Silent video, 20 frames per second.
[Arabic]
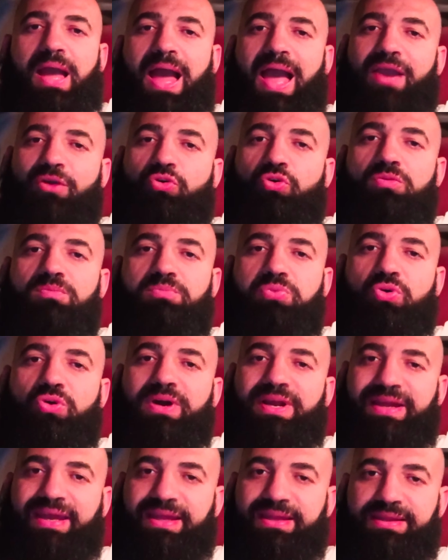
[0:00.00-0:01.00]
هيكون
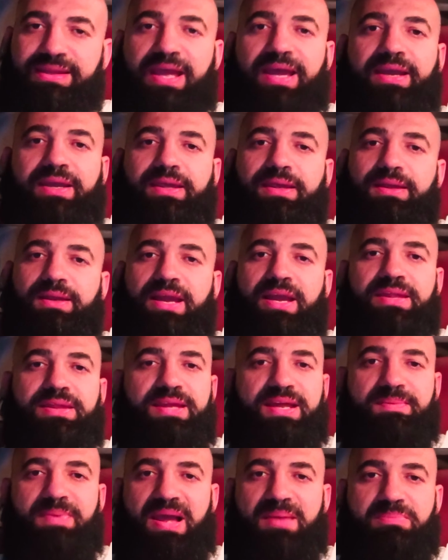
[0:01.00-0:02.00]
برجر كنتاكي
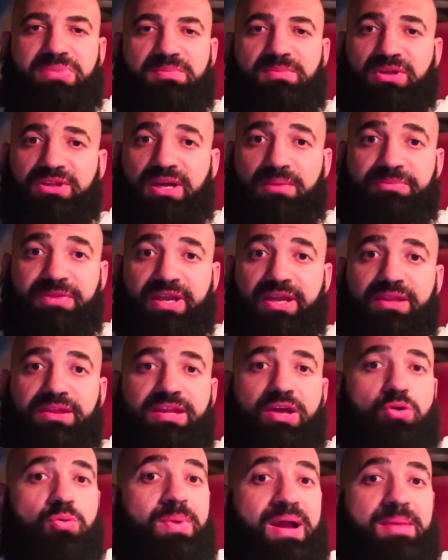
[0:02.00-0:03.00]
لان انا بحب المطعم دي
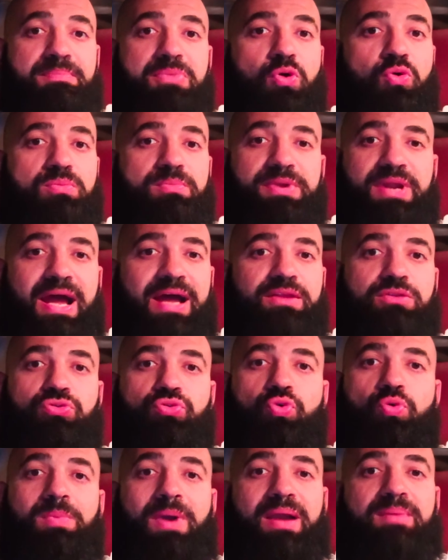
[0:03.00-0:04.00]
جدا وبحب اكل من
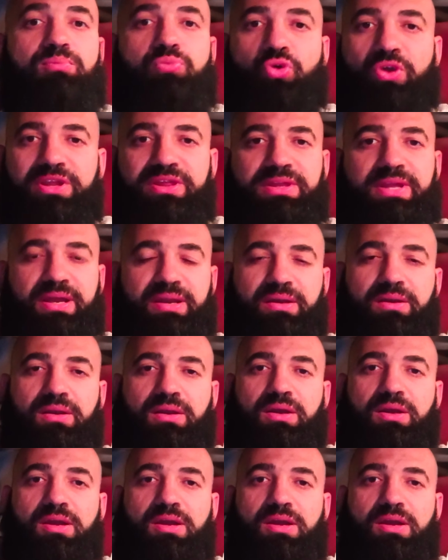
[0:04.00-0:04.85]
عنده وبحبه جدا